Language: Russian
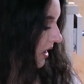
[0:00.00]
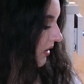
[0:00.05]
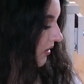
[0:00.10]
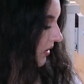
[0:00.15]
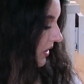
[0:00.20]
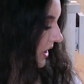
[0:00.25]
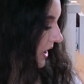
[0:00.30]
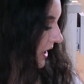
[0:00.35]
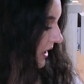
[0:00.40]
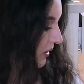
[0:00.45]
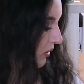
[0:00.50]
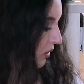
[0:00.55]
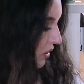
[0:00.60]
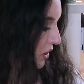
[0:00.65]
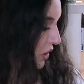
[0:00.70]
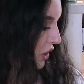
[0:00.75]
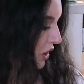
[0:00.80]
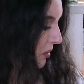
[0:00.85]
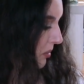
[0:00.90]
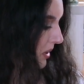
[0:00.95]
вот это вот
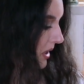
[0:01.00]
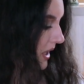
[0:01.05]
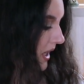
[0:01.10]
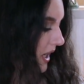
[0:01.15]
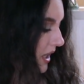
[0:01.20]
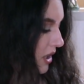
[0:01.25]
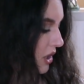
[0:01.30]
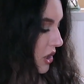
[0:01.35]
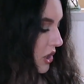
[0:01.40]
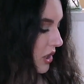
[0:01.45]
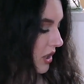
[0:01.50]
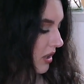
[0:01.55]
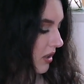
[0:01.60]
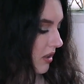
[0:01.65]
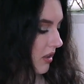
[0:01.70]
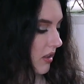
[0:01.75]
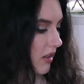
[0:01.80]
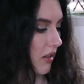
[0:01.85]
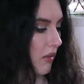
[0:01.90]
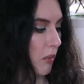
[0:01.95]
чемоданище,
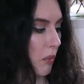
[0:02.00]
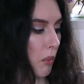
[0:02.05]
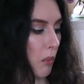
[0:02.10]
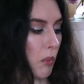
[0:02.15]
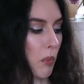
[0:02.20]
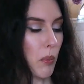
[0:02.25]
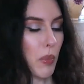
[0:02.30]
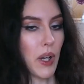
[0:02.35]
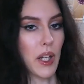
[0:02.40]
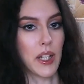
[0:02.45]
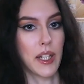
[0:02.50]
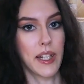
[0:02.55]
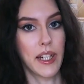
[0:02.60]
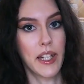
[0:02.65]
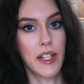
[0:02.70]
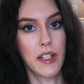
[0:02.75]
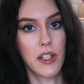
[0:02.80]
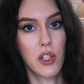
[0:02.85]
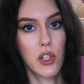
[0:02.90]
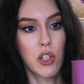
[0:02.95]

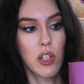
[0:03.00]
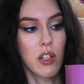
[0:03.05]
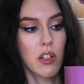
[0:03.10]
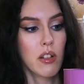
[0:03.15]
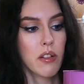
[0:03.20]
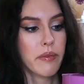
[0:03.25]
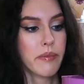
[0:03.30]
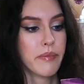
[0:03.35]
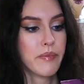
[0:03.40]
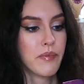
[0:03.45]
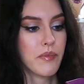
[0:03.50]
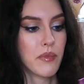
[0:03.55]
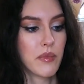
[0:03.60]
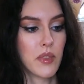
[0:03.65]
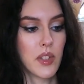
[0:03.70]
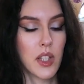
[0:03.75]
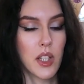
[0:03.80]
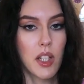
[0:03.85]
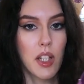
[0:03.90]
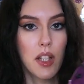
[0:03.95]
пакетище
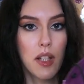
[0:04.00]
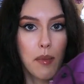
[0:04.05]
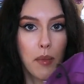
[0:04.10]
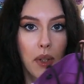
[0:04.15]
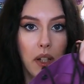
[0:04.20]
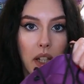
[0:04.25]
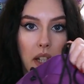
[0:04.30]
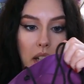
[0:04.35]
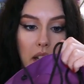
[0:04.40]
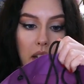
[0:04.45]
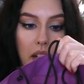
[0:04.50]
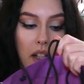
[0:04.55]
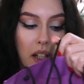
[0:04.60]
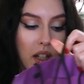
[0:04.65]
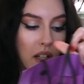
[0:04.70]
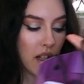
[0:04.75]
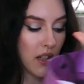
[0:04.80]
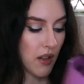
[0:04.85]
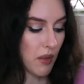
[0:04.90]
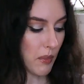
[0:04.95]
из моей
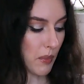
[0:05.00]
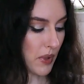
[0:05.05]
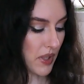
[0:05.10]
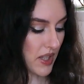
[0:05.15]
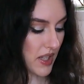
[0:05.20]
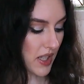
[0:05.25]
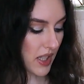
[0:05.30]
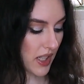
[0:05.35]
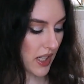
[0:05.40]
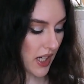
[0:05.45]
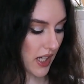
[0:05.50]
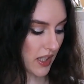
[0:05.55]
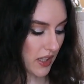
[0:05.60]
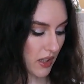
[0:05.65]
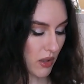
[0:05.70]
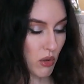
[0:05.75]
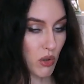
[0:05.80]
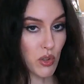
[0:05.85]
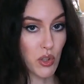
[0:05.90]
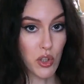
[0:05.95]

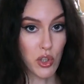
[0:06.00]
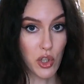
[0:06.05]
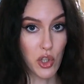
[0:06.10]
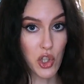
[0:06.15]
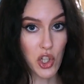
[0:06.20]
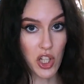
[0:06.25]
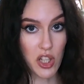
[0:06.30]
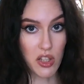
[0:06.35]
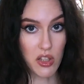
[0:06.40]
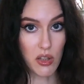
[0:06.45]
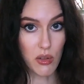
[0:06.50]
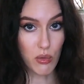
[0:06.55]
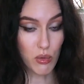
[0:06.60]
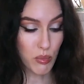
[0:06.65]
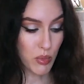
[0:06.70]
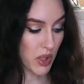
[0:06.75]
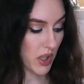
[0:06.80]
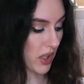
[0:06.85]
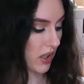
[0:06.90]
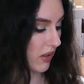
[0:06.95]
постоянной, хоть и нечастой
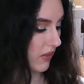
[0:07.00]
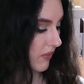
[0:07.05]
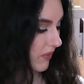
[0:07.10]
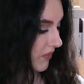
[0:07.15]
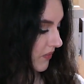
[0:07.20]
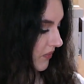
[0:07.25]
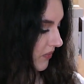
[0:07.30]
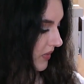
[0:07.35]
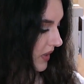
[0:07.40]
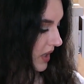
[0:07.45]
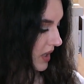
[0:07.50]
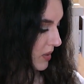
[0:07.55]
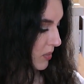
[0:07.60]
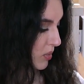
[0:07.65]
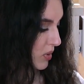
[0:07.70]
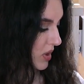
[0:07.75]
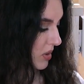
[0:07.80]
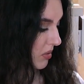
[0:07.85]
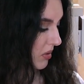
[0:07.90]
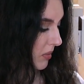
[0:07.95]
рубрики с
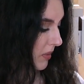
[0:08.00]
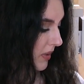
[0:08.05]
пустыми